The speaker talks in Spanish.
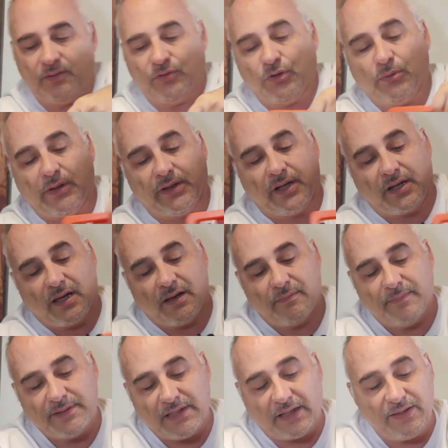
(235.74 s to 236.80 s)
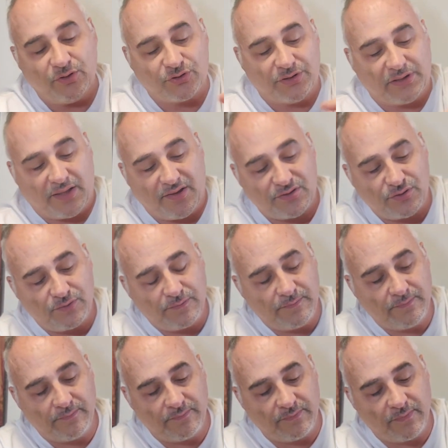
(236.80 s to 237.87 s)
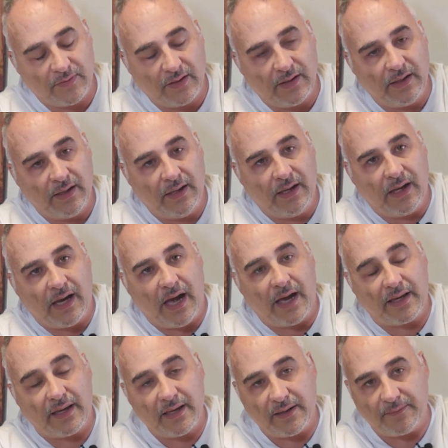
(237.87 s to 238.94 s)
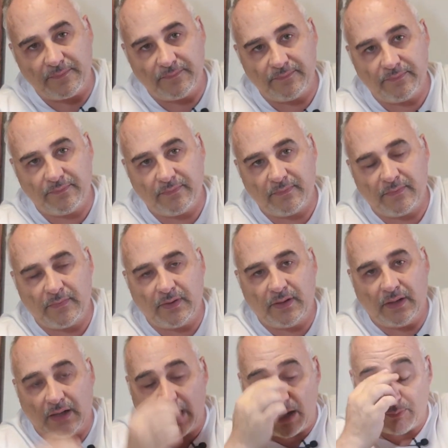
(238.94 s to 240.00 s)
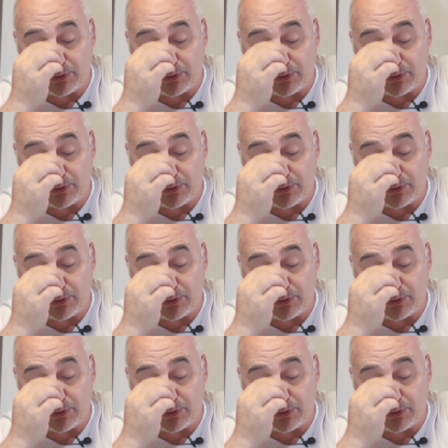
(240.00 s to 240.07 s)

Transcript: Doble carga. Veis aquí dos entradas, ¿no? Aquí, a